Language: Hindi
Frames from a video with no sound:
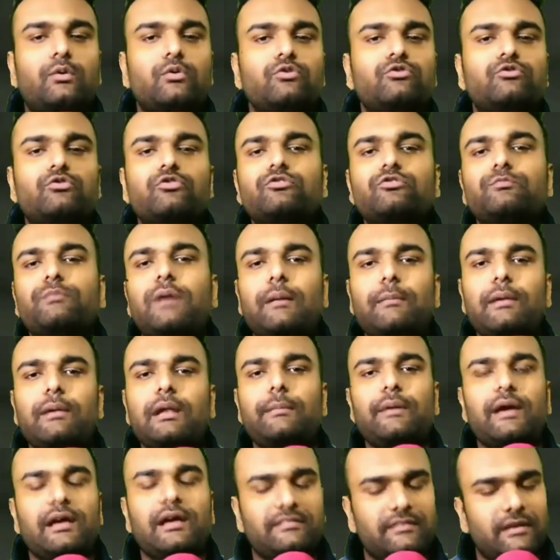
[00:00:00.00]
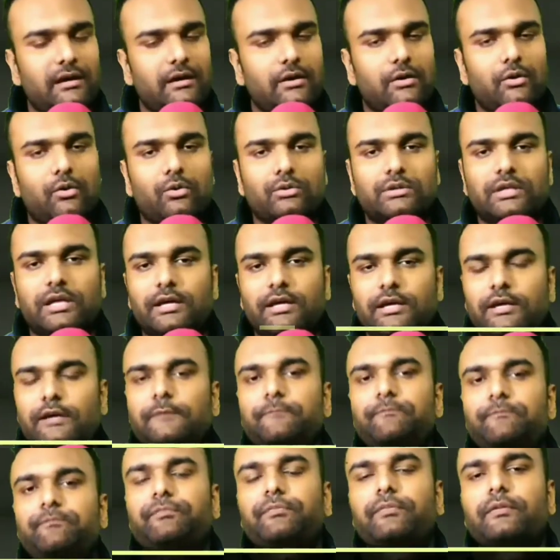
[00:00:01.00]
कुछ कुछ मामले में ऐसा होता है
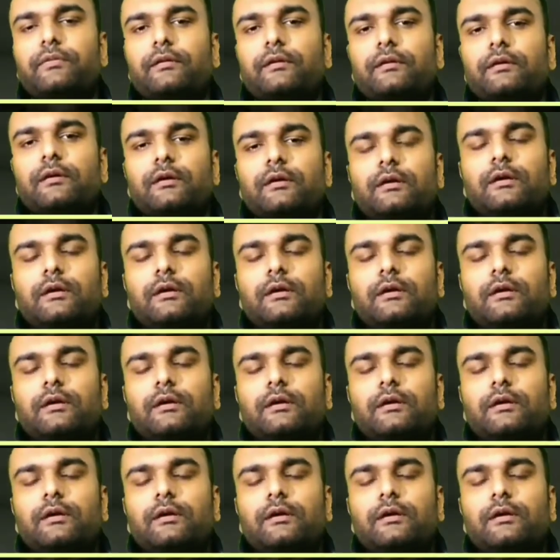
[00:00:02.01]
अब दोस्तों यहाँ